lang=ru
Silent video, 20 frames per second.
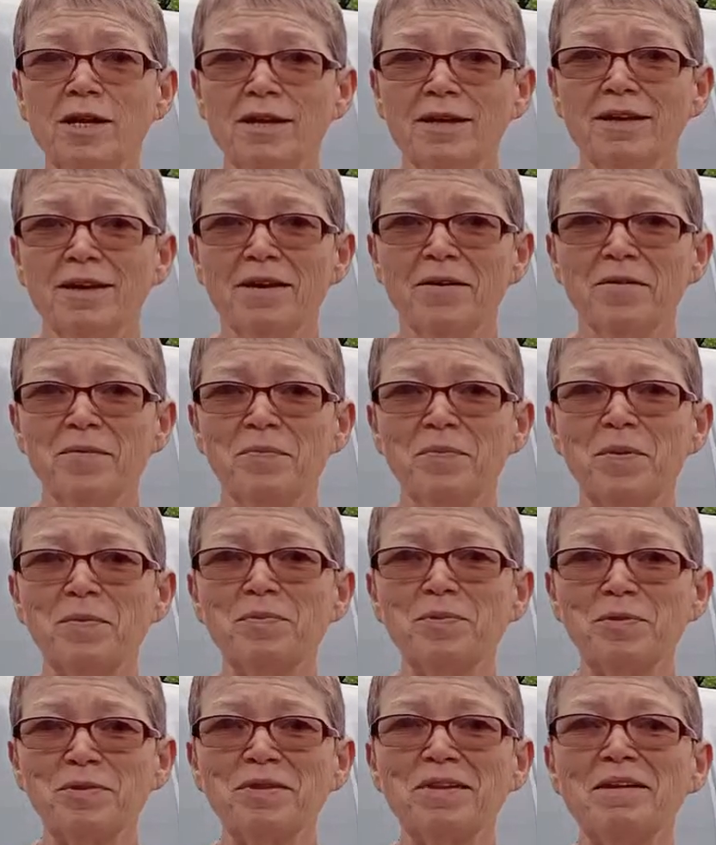я вам
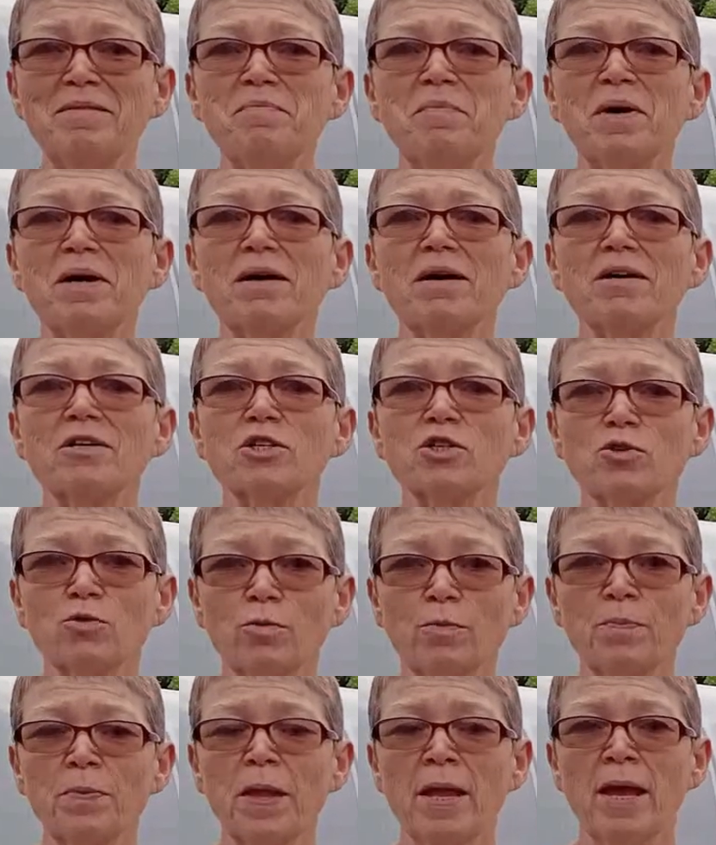попутно и
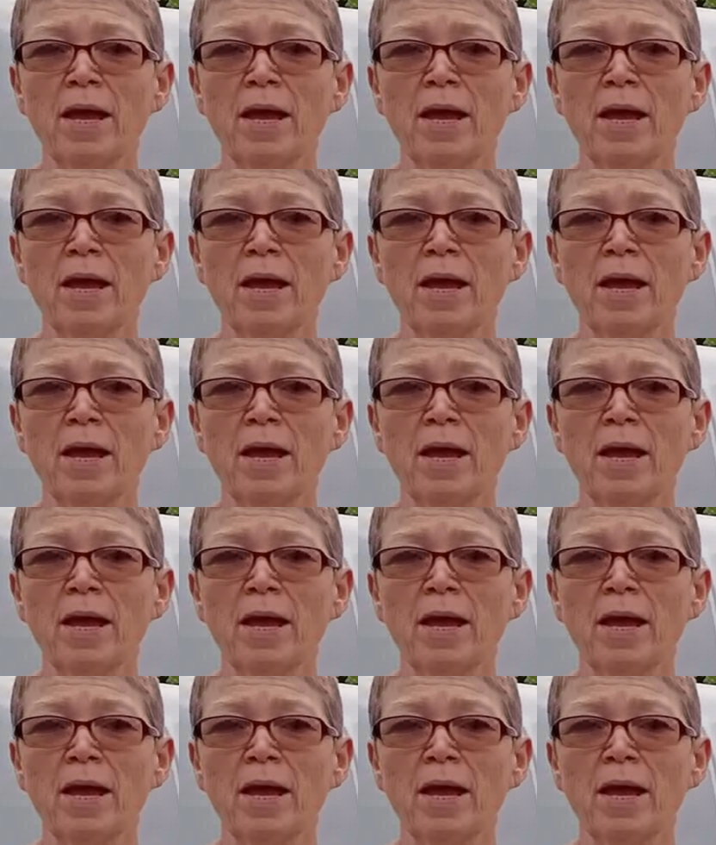покажу.